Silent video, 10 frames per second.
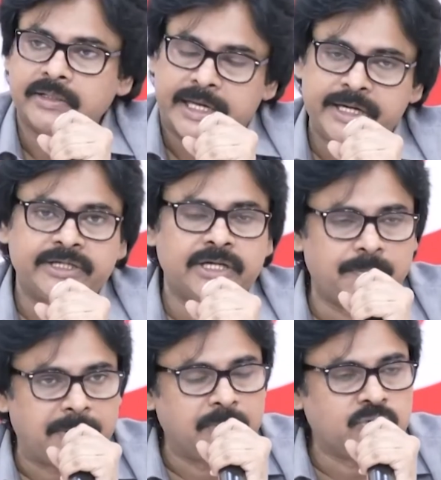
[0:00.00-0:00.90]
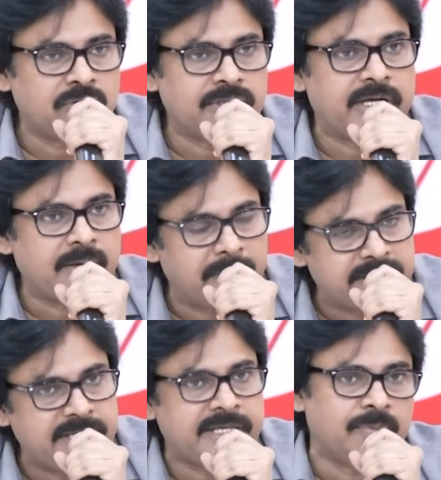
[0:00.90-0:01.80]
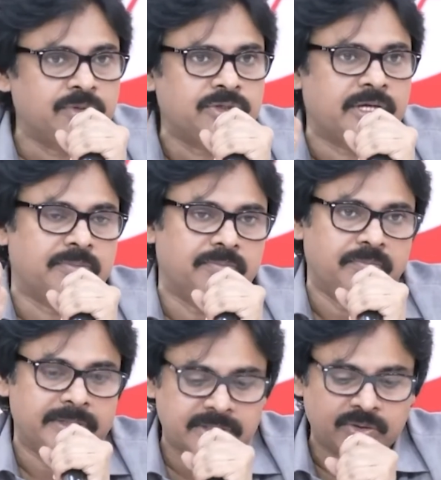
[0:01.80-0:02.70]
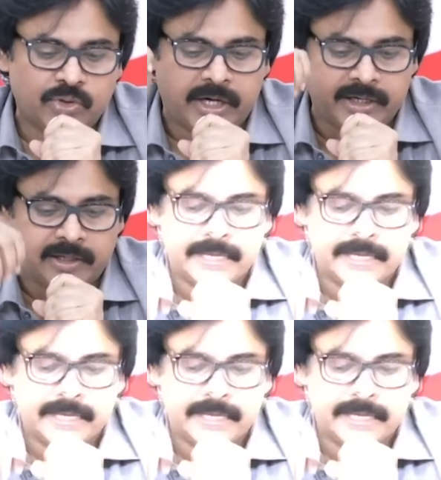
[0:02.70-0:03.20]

డైరెక్ట్గా ప్రభుత్వం ద్వారా మద్యాన్ని అమ్ముతున్నారు మద్యం దుకాణాలు